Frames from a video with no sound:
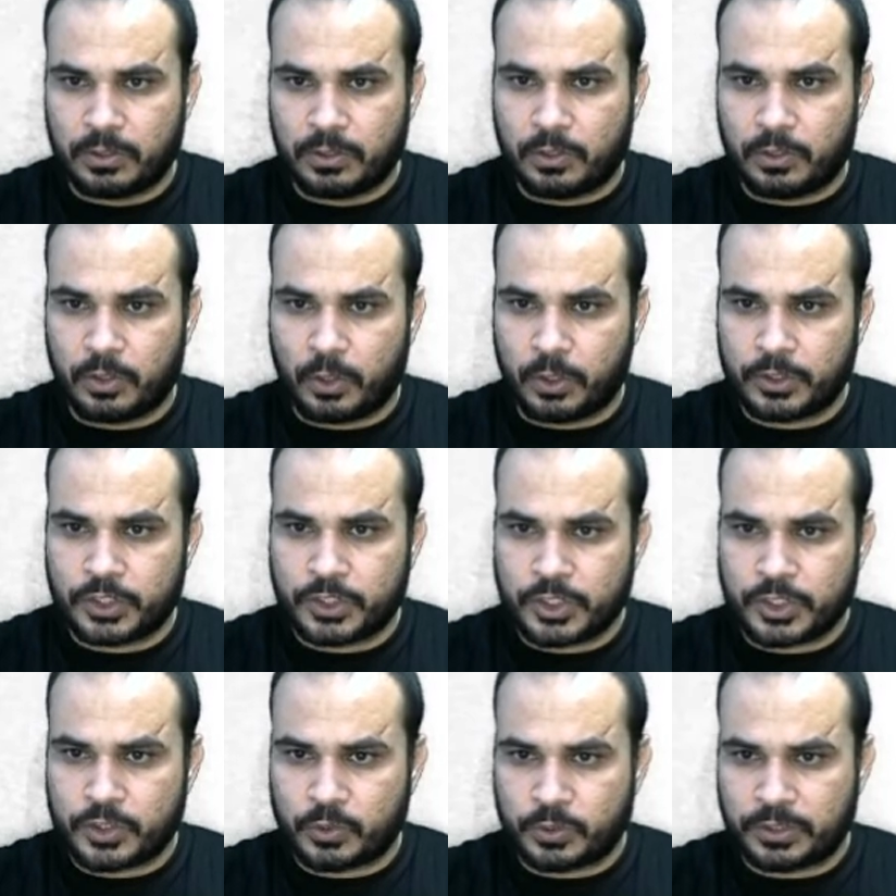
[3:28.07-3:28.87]

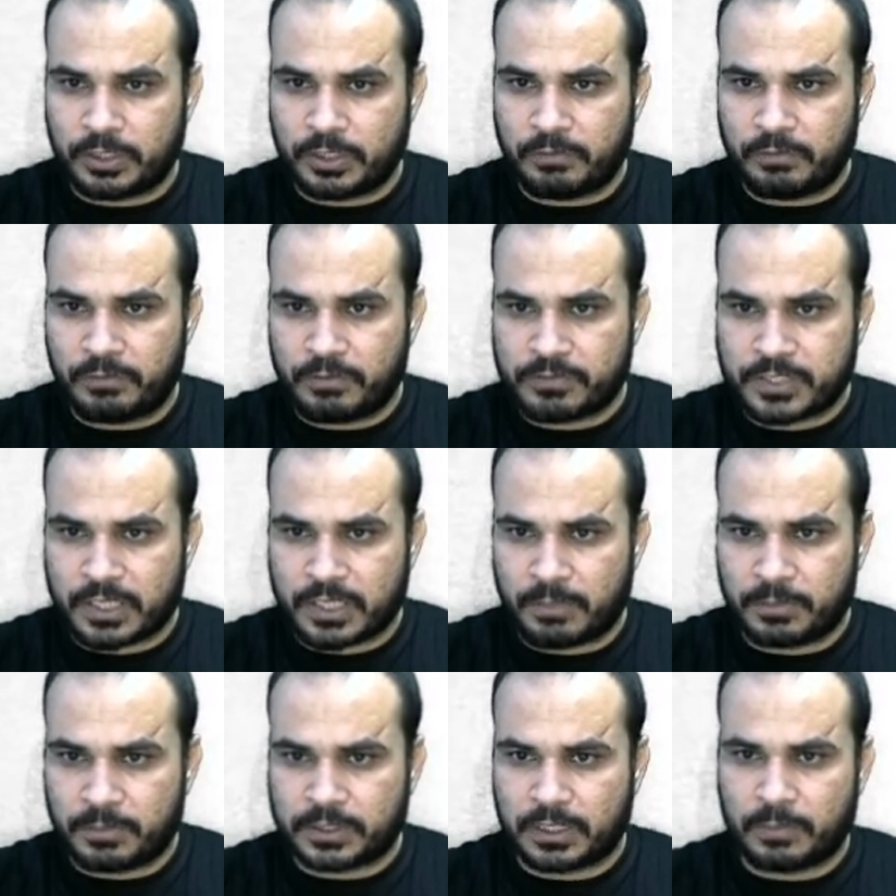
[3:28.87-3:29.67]
लॉन्गिट्यूडनल वेव्स
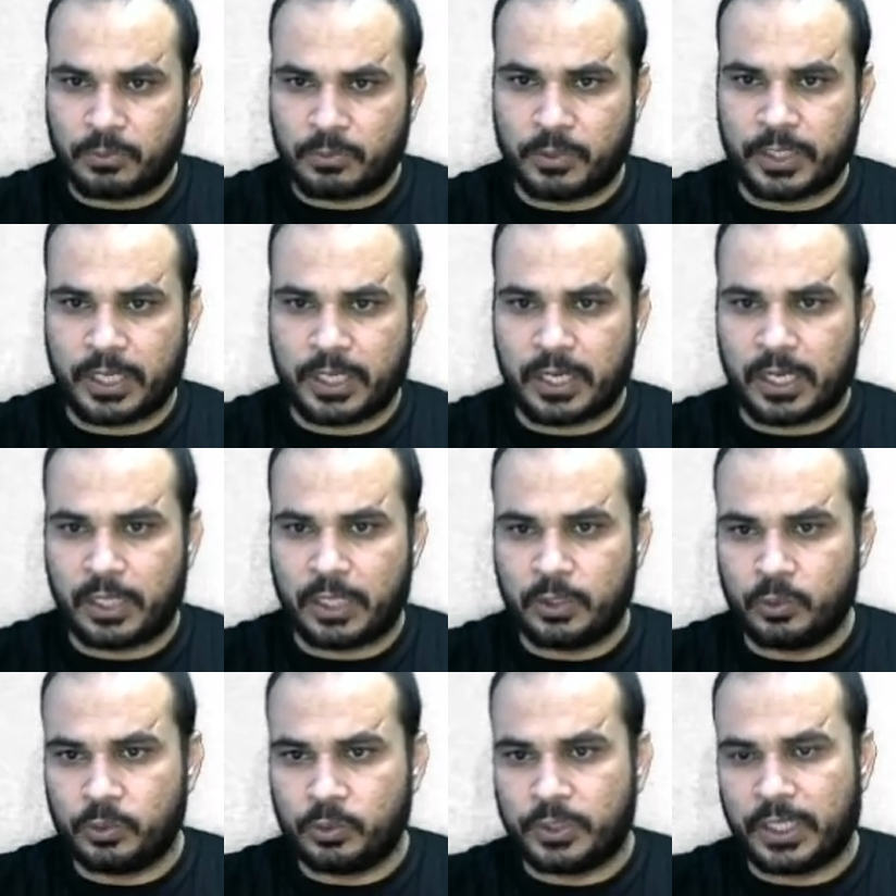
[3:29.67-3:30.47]
का मतलब हो गया
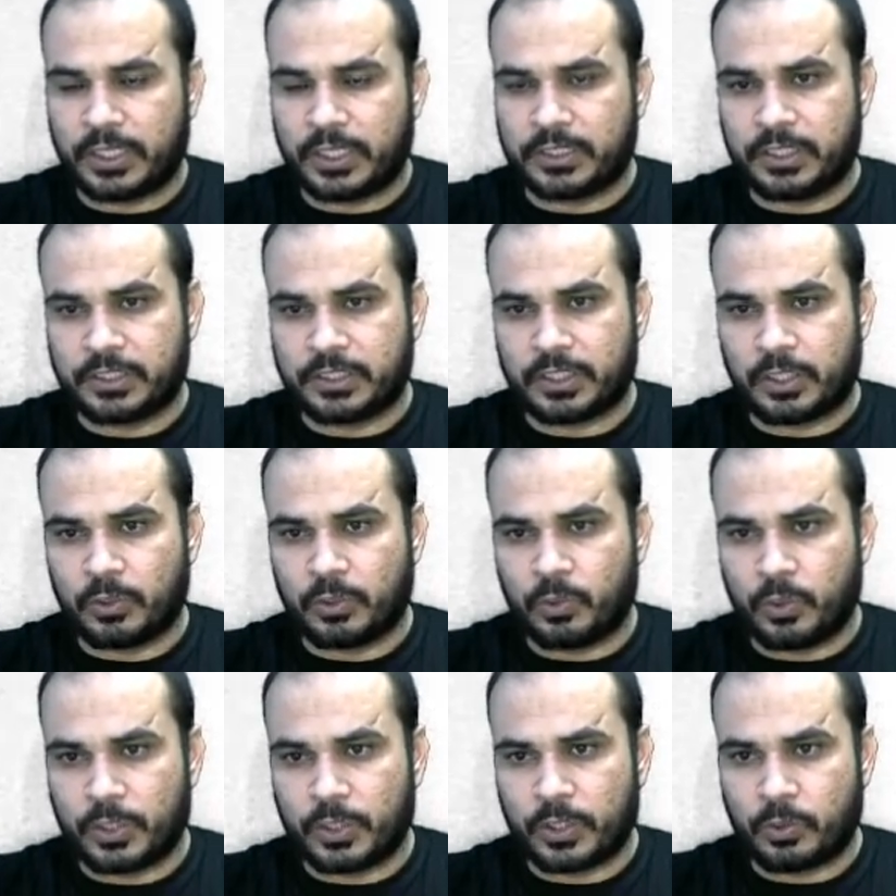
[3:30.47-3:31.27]
अनुदैर्ध्य
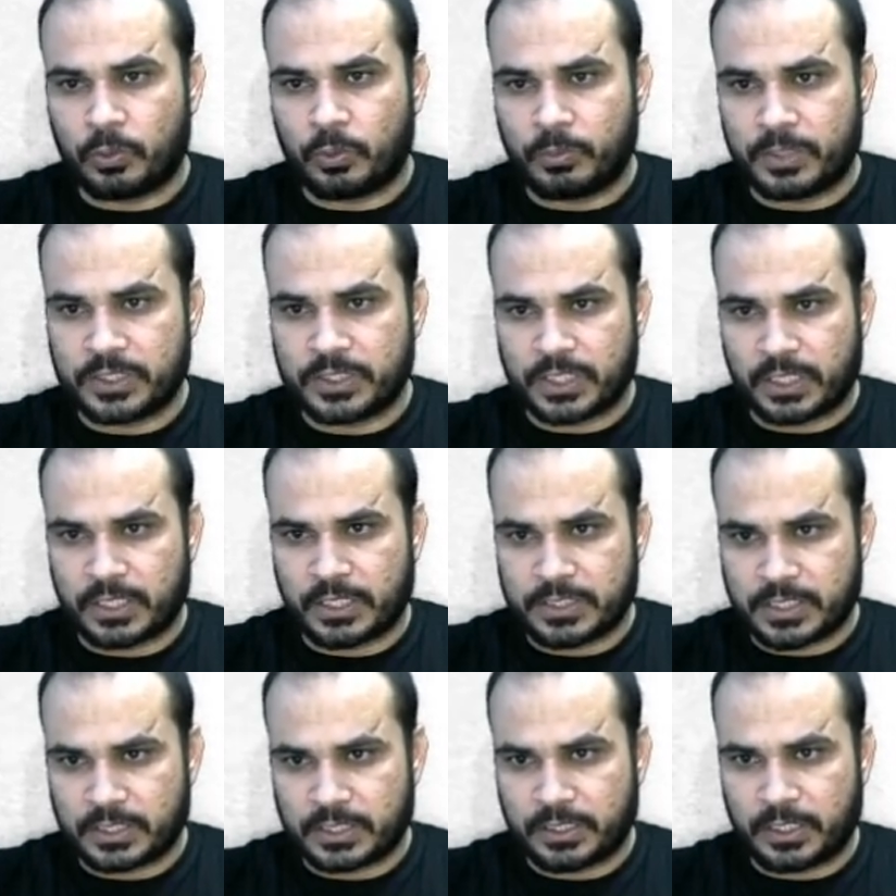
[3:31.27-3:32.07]
तरंगों के रूप में जाना
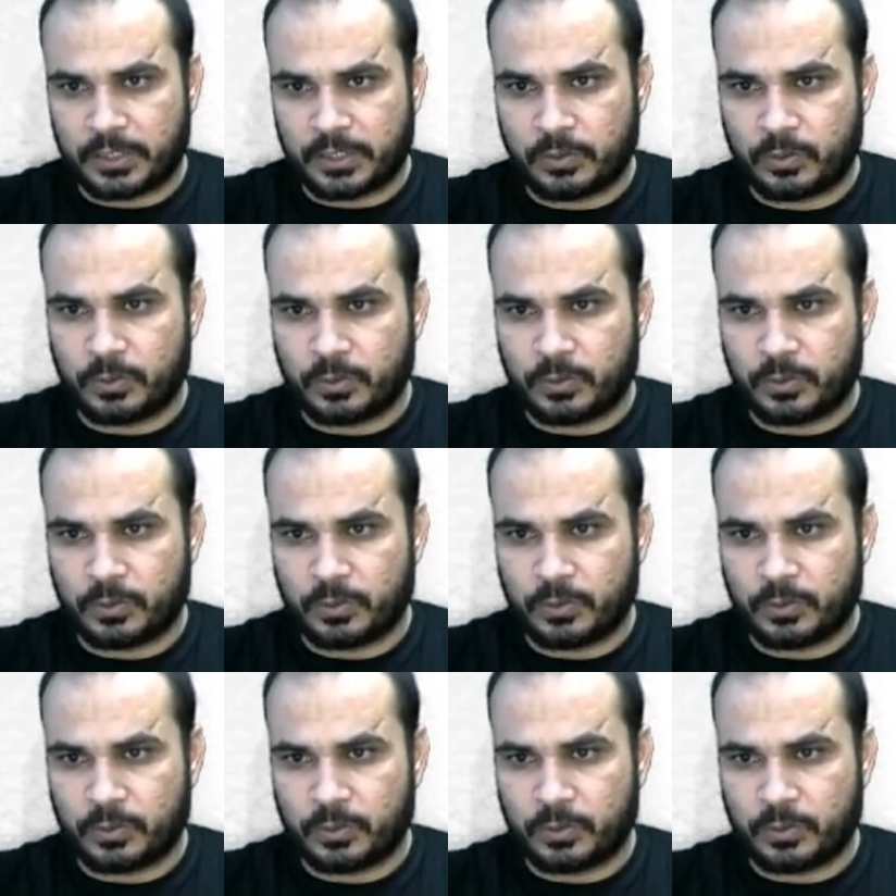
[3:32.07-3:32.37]
जाता है